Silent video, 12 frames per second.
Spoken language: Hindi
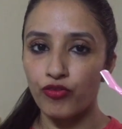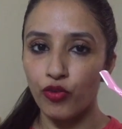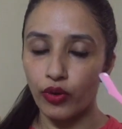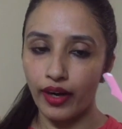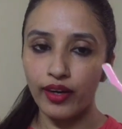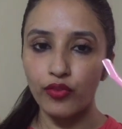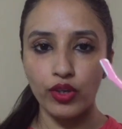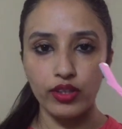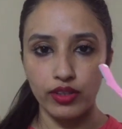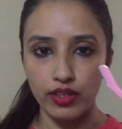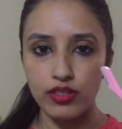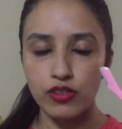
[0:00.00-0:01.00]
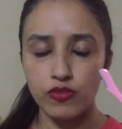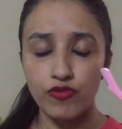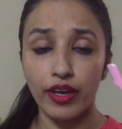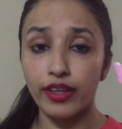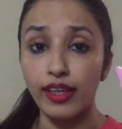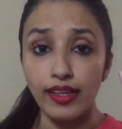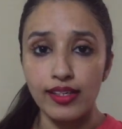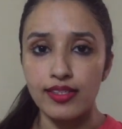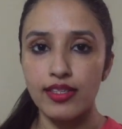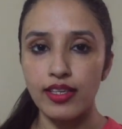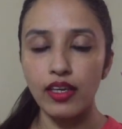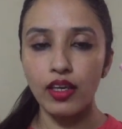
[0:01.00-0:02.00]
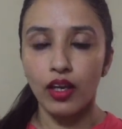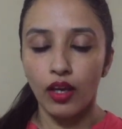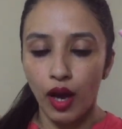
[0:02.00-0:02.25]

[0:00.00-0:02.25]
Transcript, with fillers: फोरहेड विद दिस वेरी ईजली